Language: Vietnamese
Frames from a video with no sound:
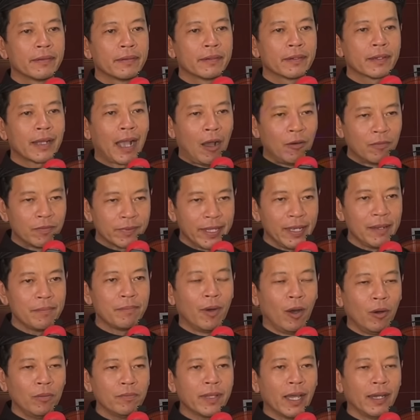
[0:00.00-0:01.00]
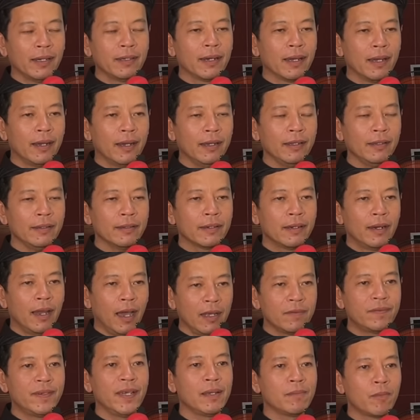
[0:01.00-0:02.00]
cộng thêm 4 từ nữa
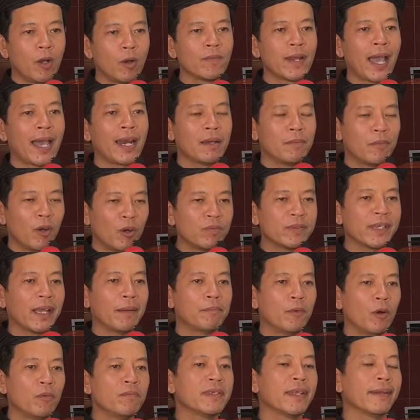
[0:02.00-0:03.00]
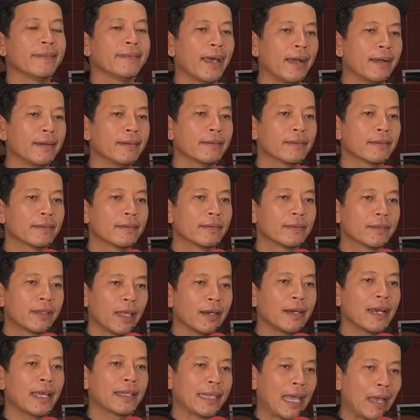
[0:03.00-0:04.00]
lời phiên bốn đạo là 449 từ
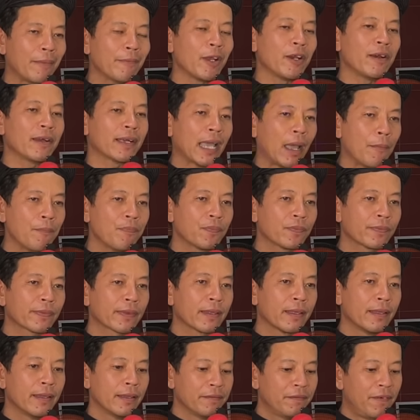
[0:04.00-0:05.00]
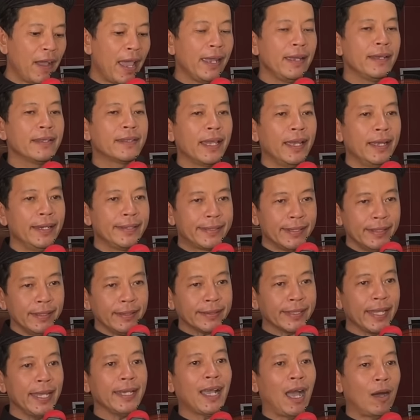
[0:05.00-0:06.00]
tức là 8 điều nâng cấp vậy thì
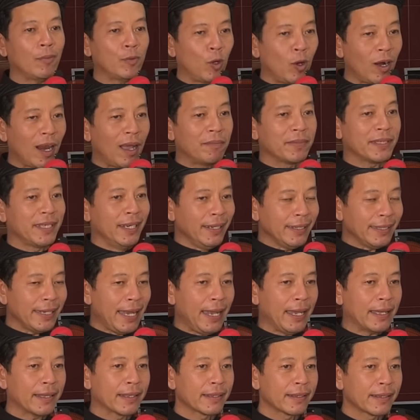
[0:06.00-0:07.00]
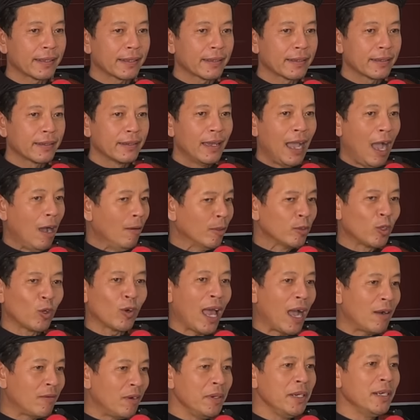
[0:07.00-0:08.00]
trước tiên học thuộc lòng trước nha không mà
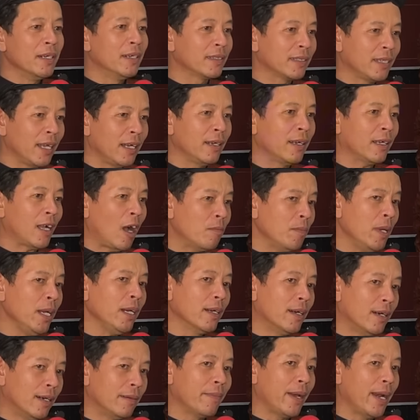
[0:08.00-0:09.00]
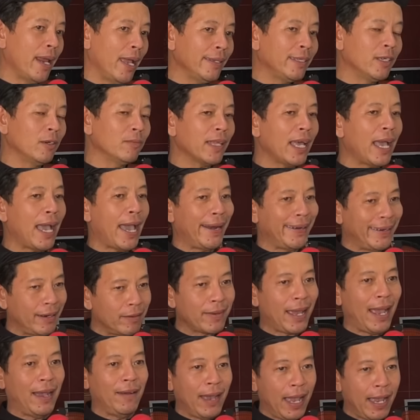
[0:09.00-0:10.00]
thuộc lòng không biết đường sợ không biết đường mà để chúng ta hành
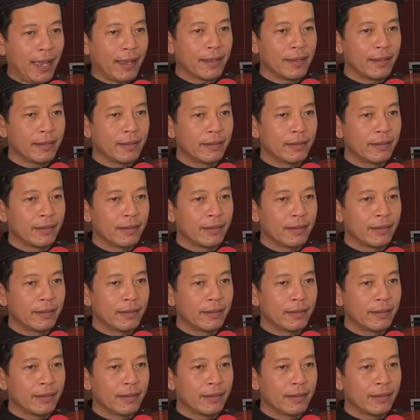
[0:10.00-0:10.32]
đồng đạo à